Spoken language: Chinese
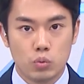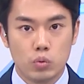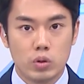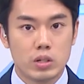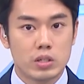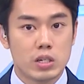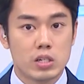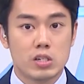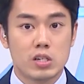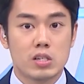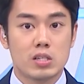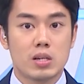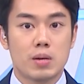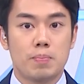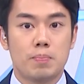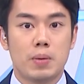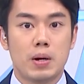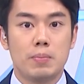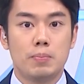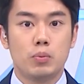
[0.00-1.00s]
乌俄战争在
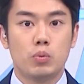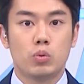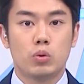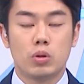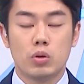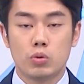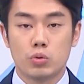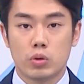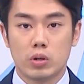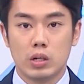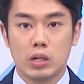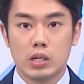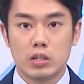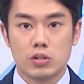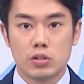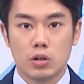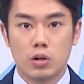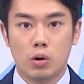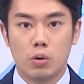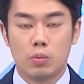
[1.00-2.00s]
颁布动员令
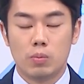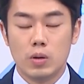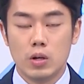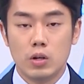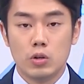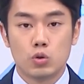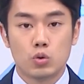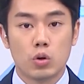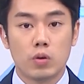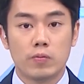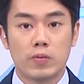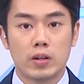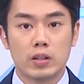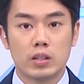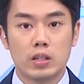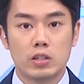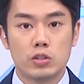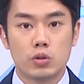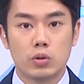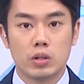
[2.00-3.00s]
之后，双方
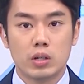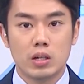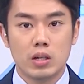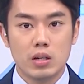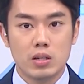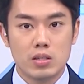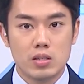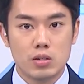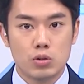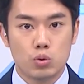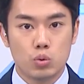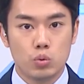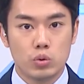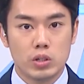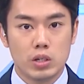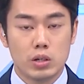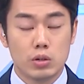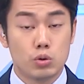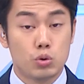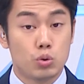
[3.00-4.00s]
呢就各自出
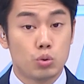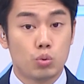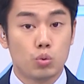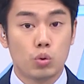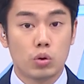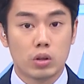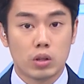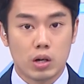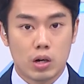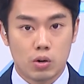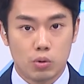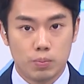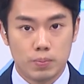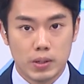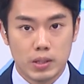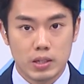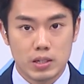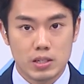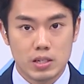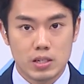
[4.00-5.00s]
现许多逃
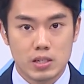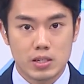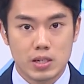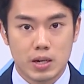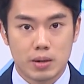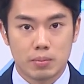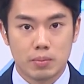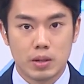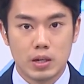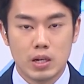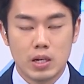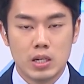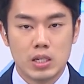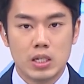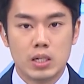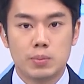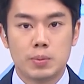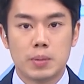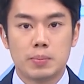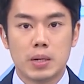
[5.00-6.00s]
兵的现象。
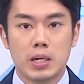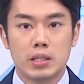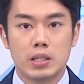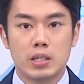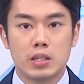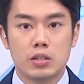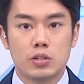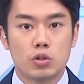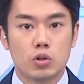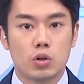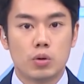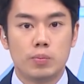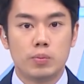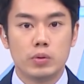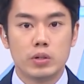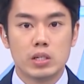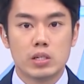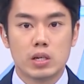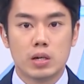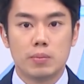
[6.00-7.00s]
日本媒体就公
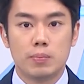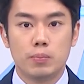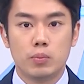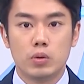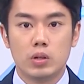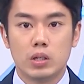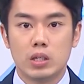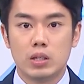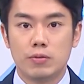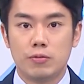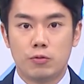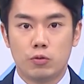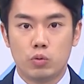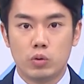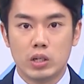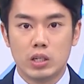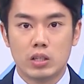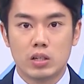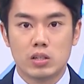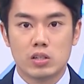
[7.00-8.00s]
布一张不宜服
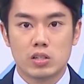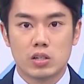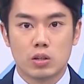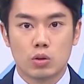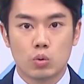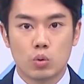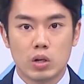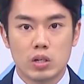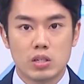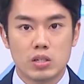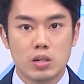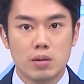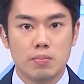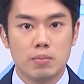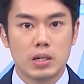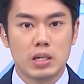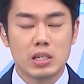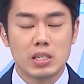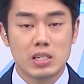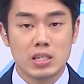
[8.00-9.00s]
役的诊断证
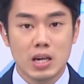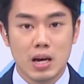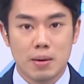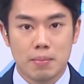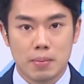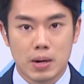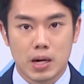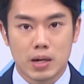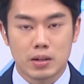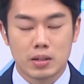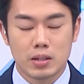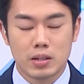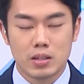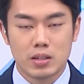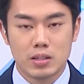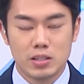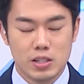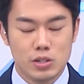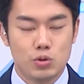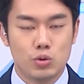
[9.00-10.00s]
明价码，
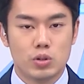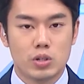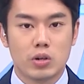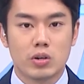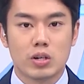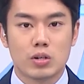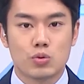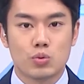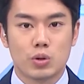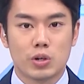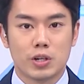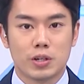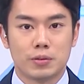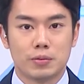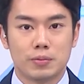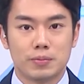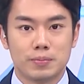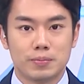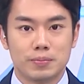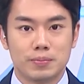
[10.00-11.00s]
继续交给作
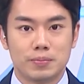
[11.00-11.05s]
恒。